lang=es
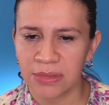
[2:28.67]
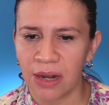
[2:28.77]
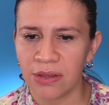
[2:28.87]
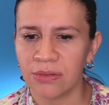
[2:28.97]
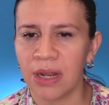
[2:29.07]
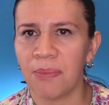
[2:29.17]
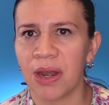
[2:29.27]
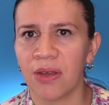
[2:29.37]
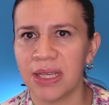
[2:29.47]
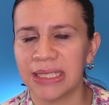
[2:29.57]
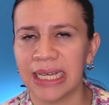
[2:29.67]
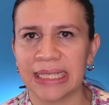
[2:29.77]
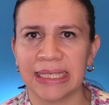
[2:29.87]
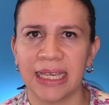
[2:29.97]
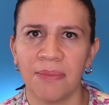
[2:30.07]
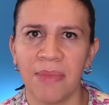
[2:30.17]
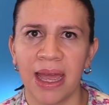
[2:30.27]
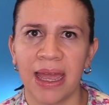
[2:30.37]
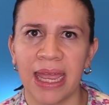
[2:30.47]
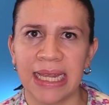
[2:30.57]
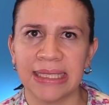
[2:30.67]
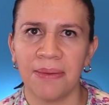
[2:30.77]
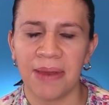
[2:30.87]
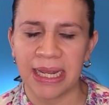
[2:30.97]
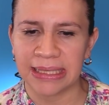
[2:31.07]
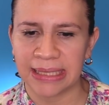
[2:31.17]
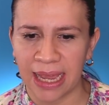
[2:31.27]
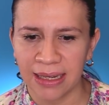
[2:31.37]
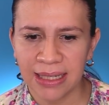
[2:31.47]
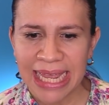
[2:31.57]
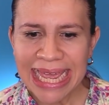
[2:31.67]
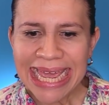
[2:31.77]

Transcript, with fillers: se lo hizo una periodista que se llama elizabeth stein